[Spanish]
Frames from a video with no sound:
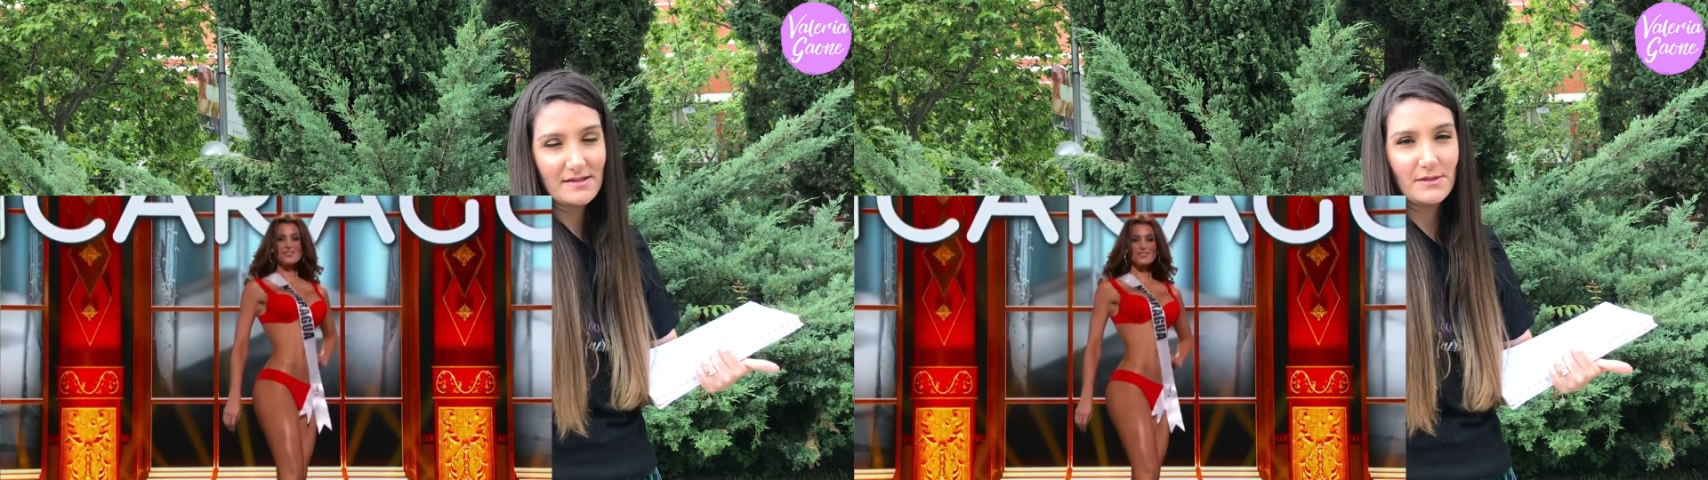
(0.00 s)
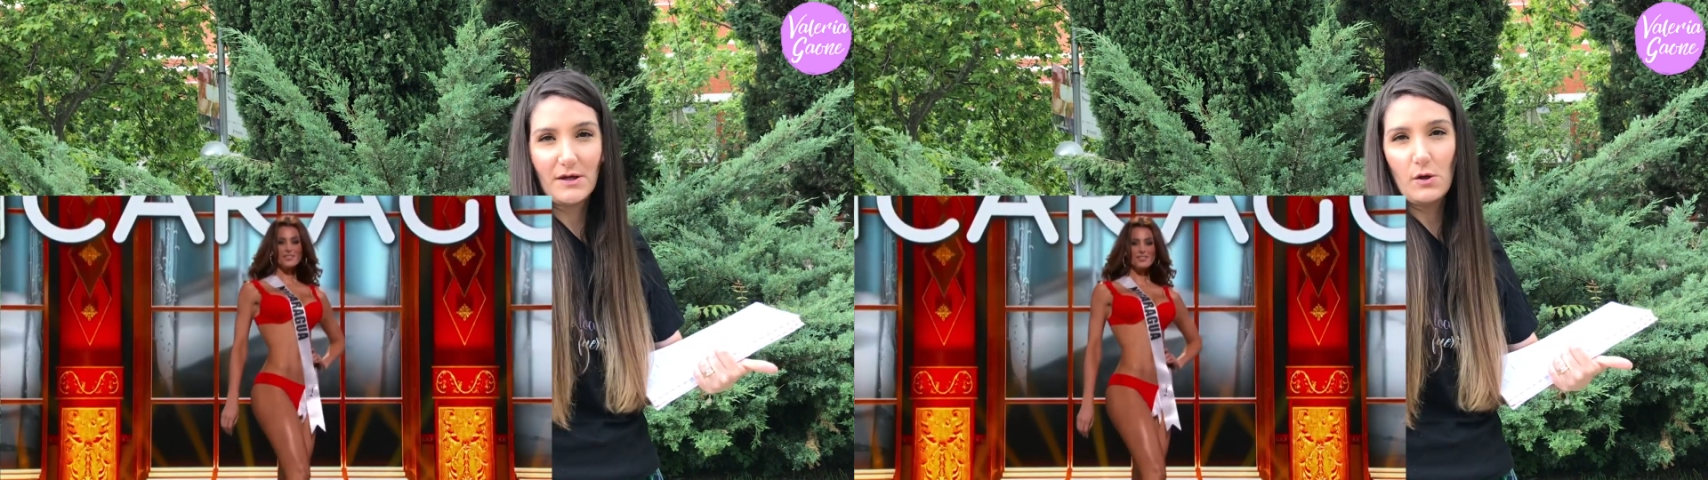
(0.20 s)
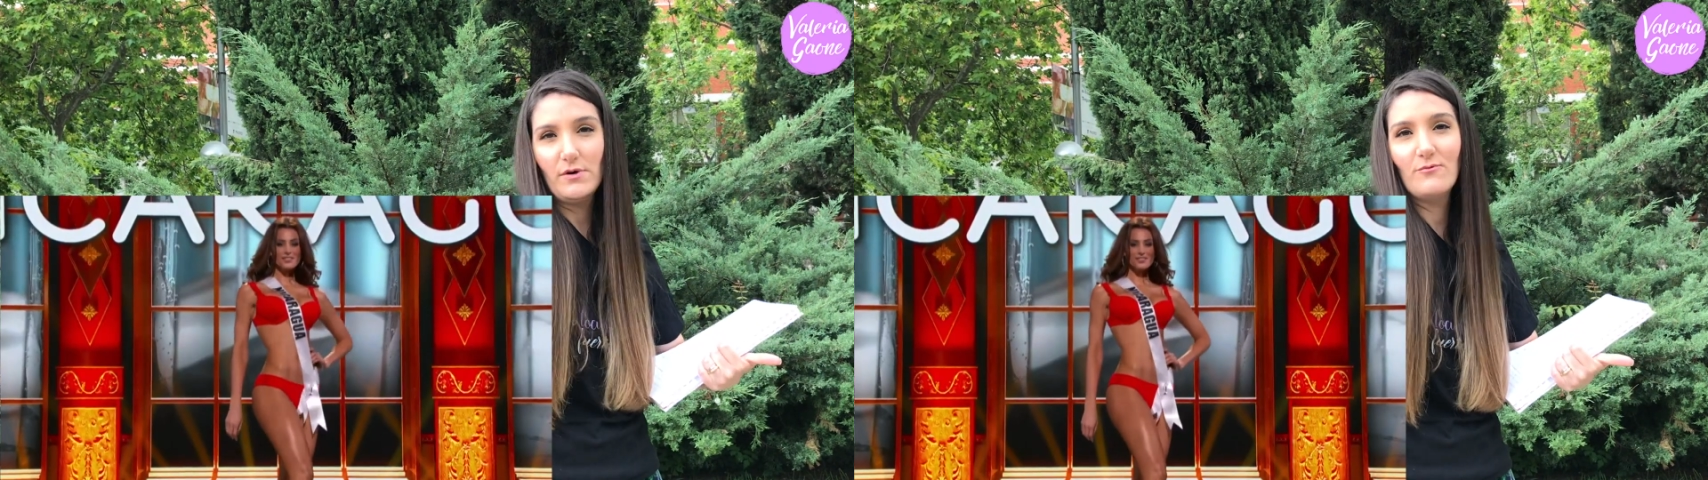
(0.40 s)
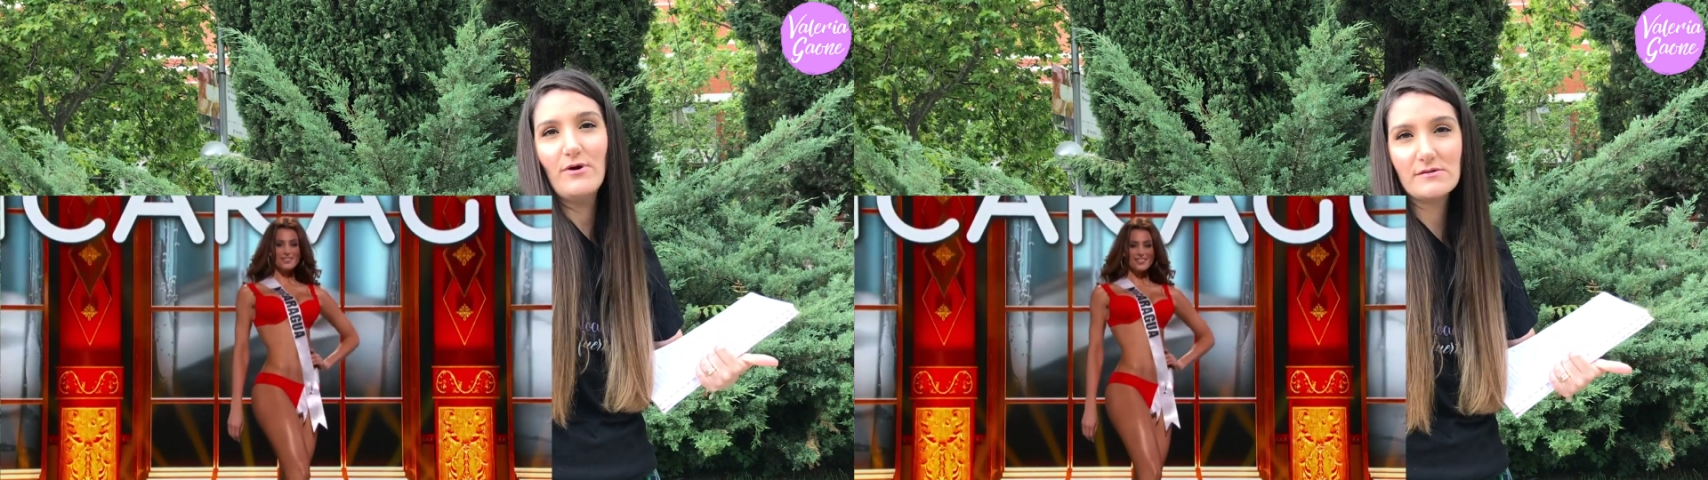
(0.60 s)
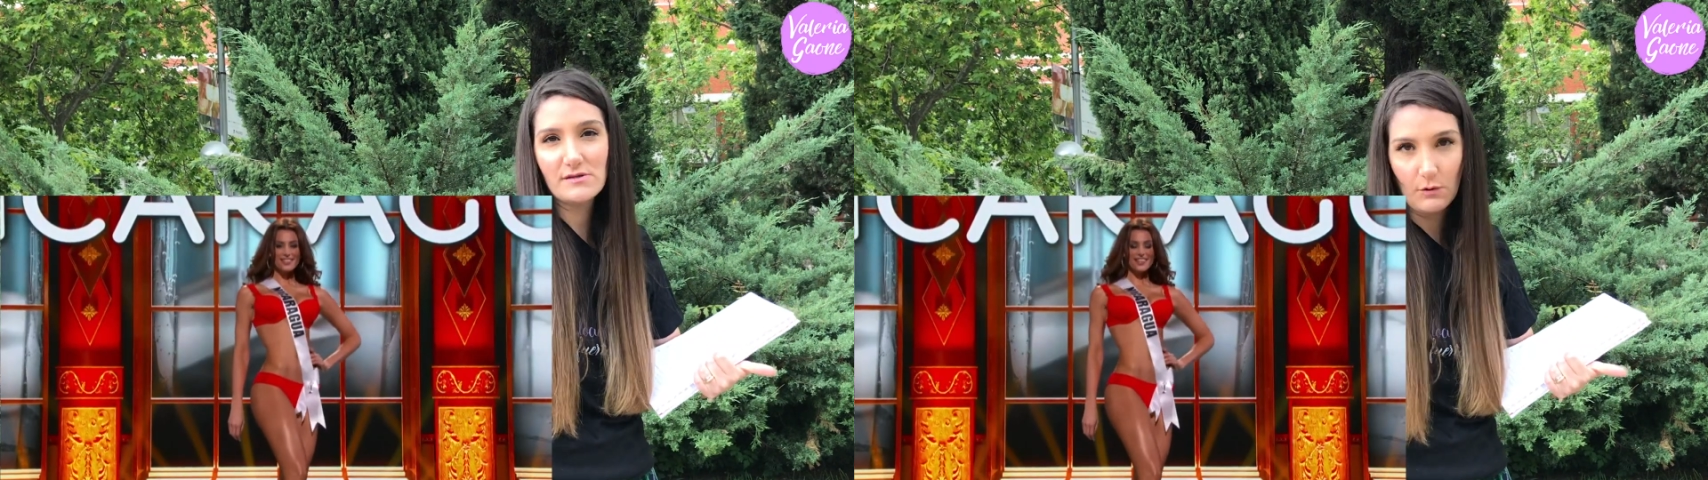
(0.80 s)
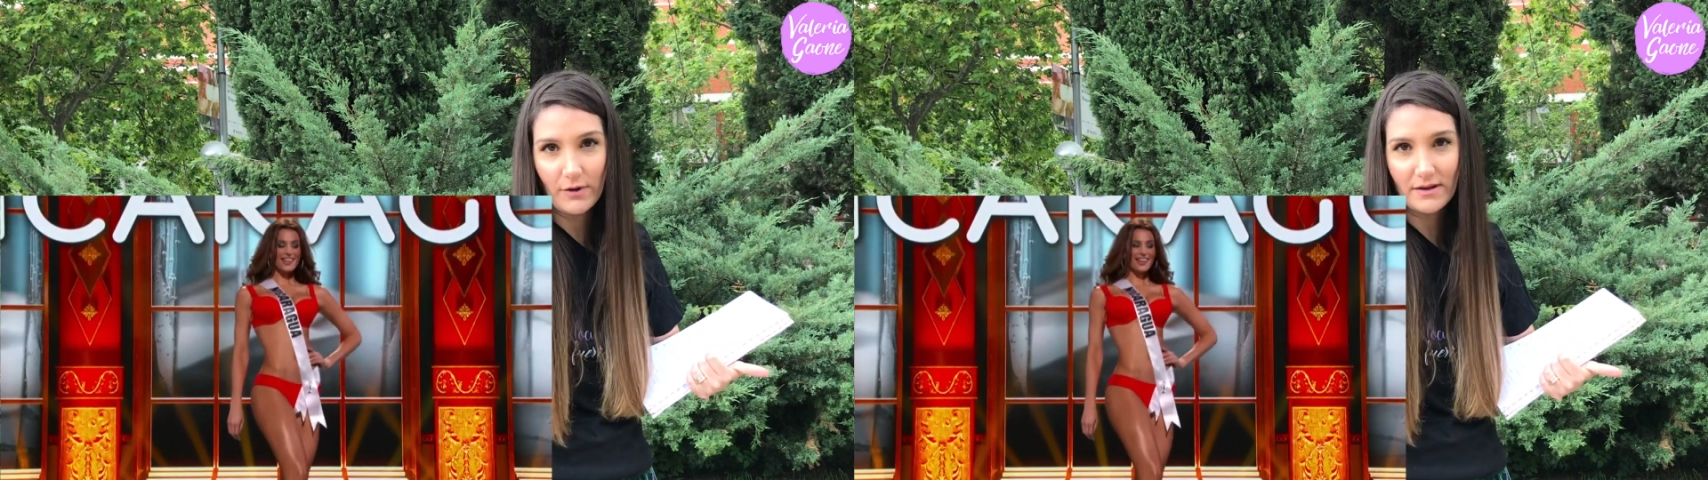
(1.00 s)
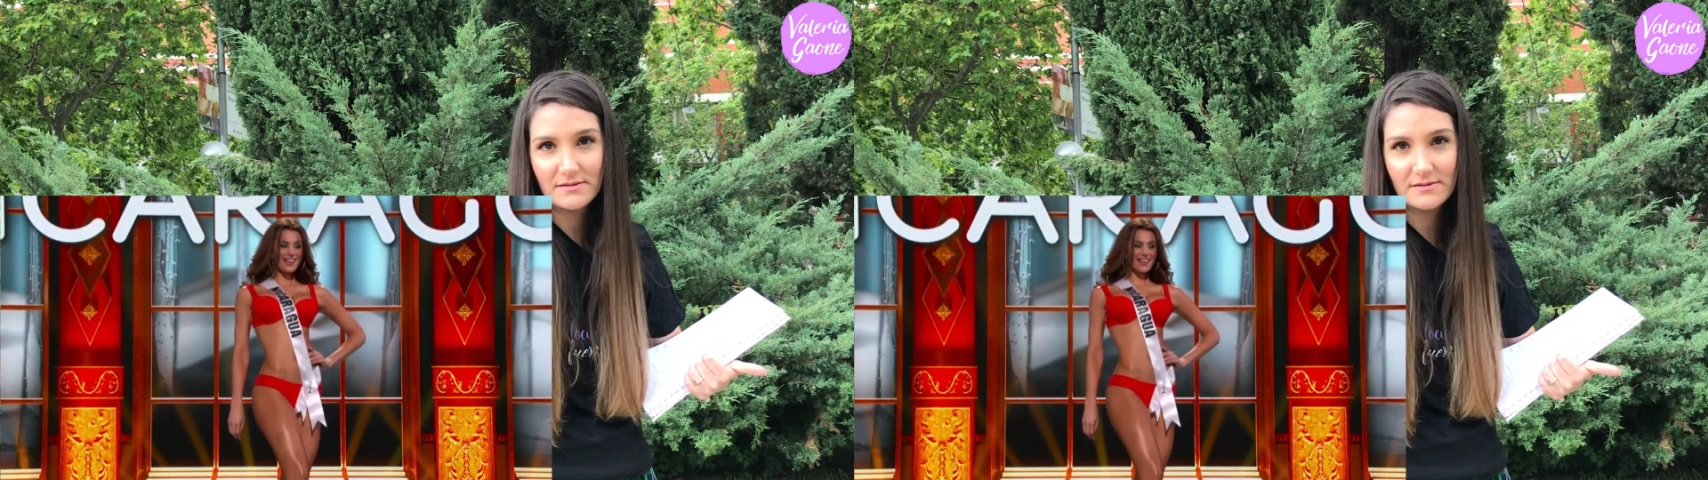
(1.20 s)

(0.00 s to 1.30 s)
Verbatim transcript: Se ve que es una mujer segura de